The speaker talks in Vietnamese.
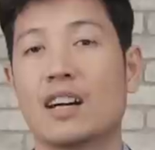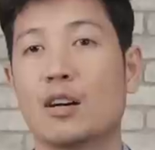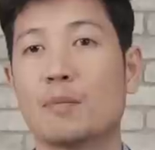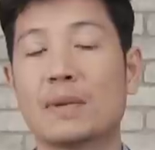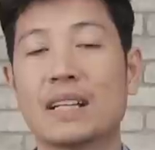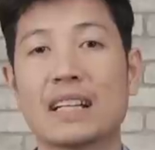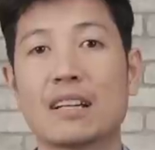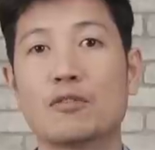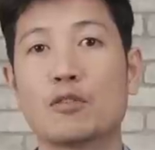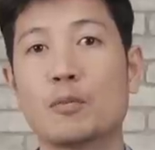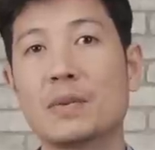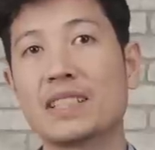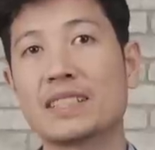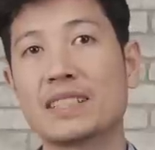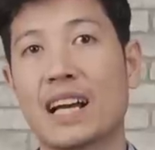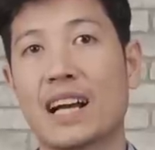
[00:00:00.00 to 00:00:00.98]
Mình là Vũ
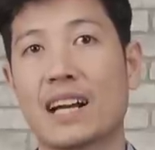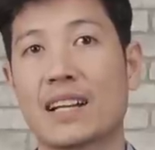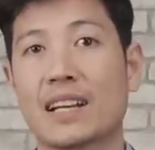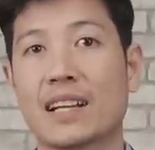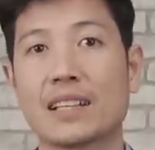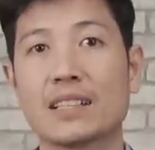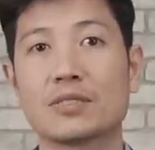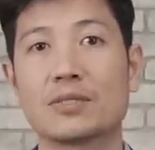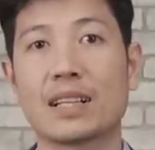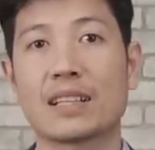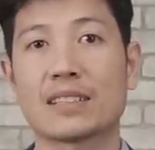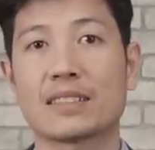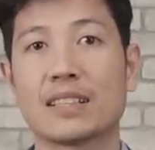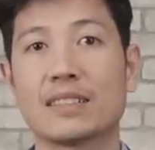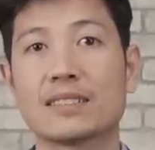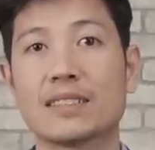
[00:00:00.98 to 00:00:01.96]
Minh Trà, đã kinh doanh
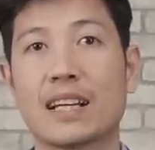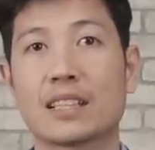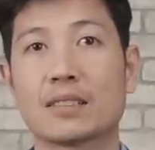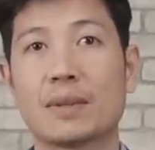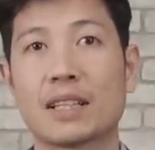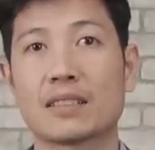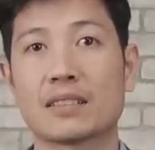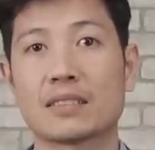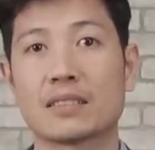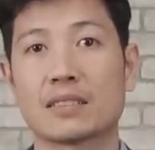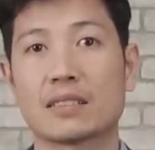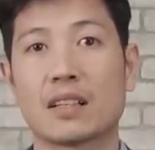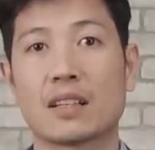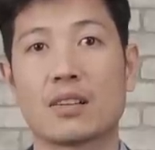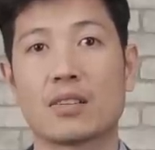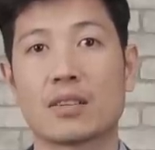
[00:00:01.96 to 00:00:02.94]
ở trên sàn thương mại điện tử
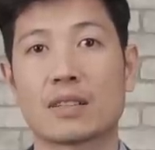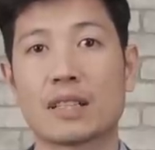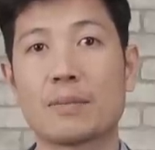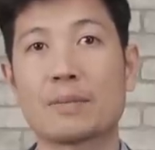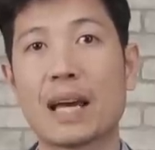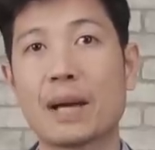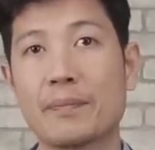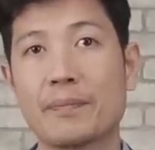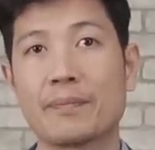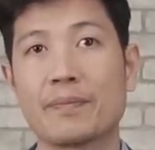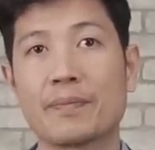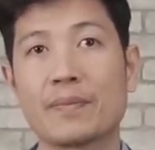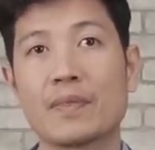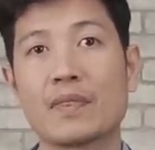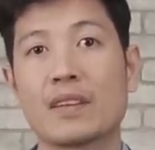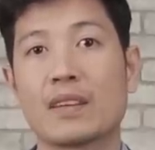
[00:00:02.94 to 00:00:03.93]
được 5 năm
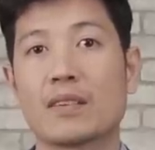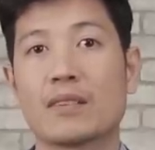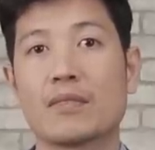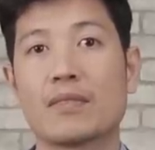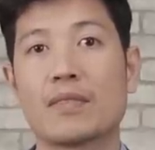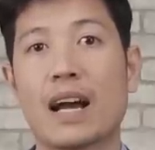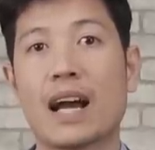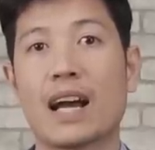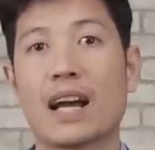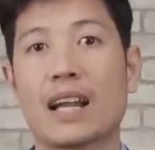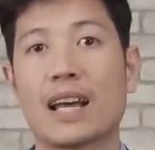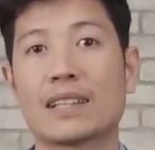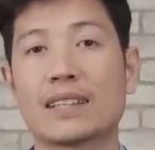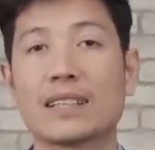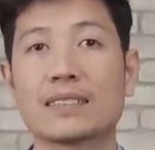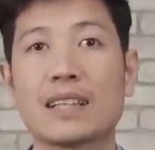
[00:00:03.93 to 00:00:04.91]
và
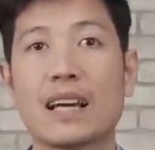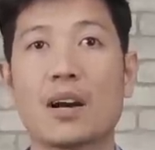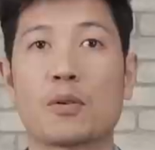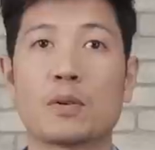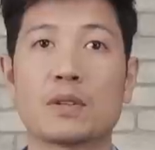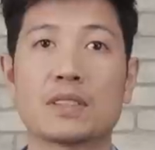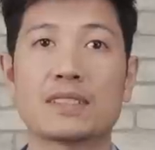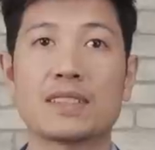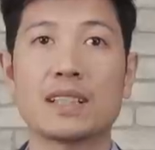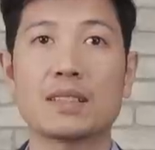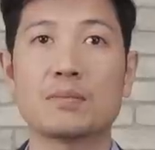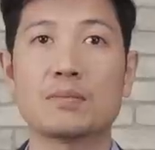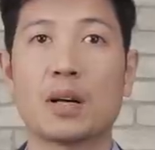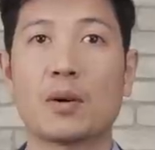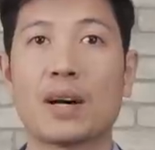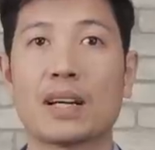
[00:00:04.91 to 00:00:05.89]
là tác giả cuốn
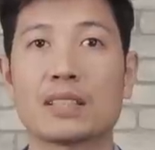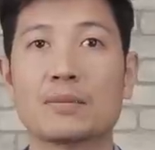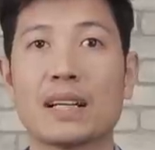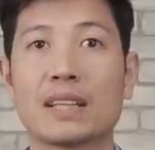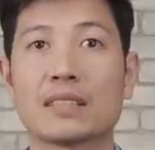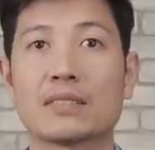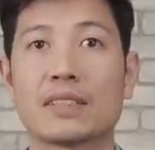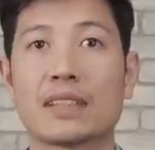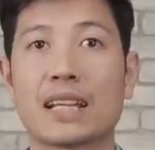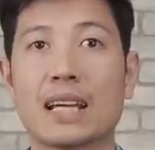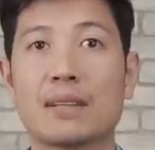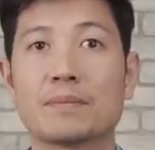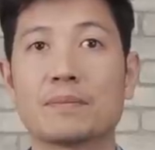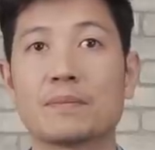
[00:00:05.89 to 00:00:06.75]
sách Mở khóa thương mại điện tử Việt Nam.